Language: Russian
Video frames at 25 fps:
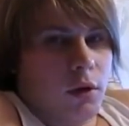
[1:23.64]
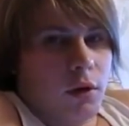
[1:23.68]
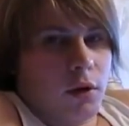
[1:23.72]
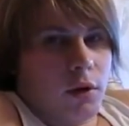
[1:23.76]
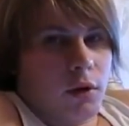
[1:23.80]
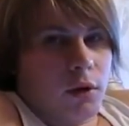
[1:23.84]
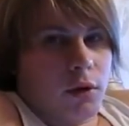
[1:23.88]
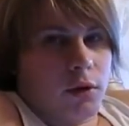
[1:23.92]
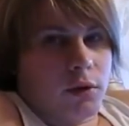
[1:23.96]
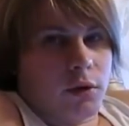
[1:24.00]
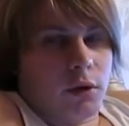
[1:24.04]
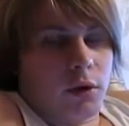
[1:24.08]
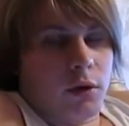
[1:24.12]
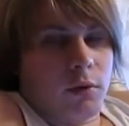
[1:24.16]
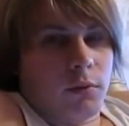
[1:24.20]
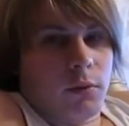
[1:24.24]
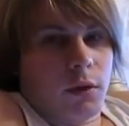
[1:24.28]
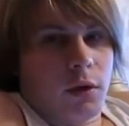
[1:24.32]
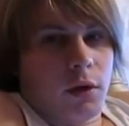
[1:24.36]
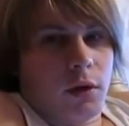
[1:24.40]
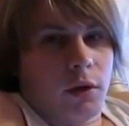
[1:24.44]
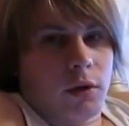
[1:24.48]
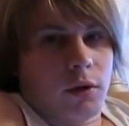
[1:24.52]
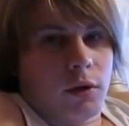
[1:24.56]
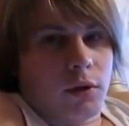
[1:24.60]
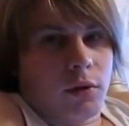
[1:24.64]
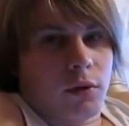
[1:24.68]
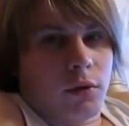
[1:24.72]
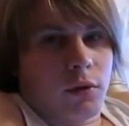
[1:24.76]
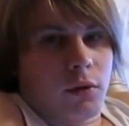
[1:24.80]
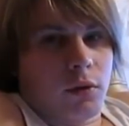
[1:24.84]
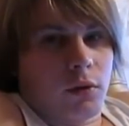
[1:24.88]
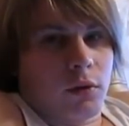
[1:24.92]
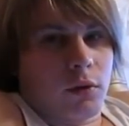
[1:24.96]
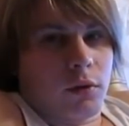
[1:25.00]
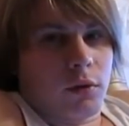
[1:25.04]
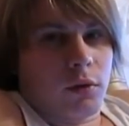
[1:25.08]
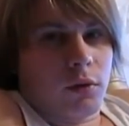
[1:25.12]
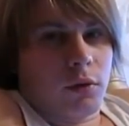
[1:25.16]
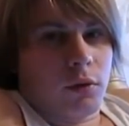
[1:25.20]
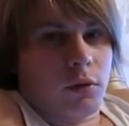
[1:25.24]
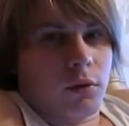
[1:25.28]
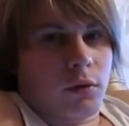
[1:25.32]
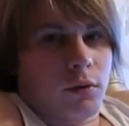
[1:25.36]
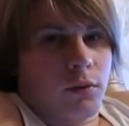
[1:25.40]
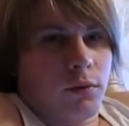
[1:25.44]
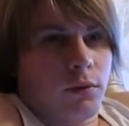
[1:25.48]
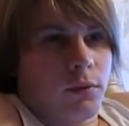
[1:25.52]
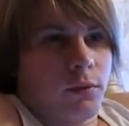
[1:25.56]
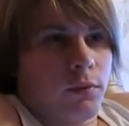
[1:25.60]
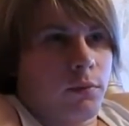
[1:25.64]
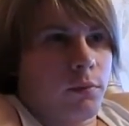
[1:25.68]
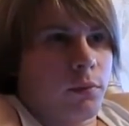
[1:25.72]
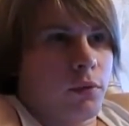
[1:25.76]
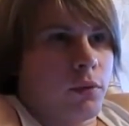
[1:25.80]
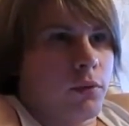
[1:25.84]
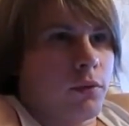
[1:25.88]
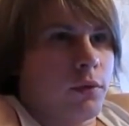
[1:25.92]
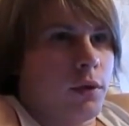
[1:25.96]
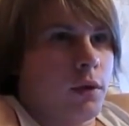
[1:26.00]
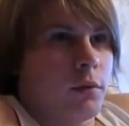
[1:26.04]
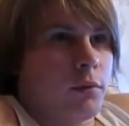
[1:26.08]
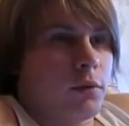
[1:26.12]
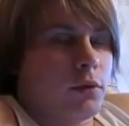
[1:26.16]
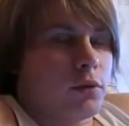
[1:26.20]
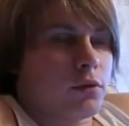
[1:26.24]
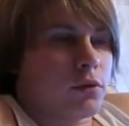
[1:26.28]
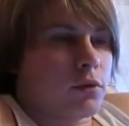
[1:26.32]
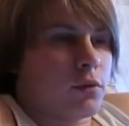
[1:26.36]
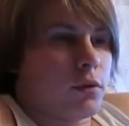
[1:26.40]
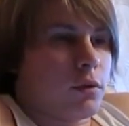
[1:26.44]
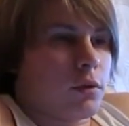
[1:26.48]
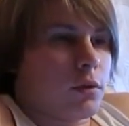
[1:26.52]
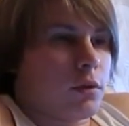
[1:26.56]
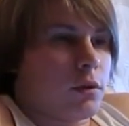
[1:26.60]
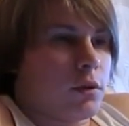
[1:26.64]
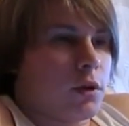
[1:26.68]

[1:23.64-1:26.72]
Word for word: А, занимает оно а, по времени сколько?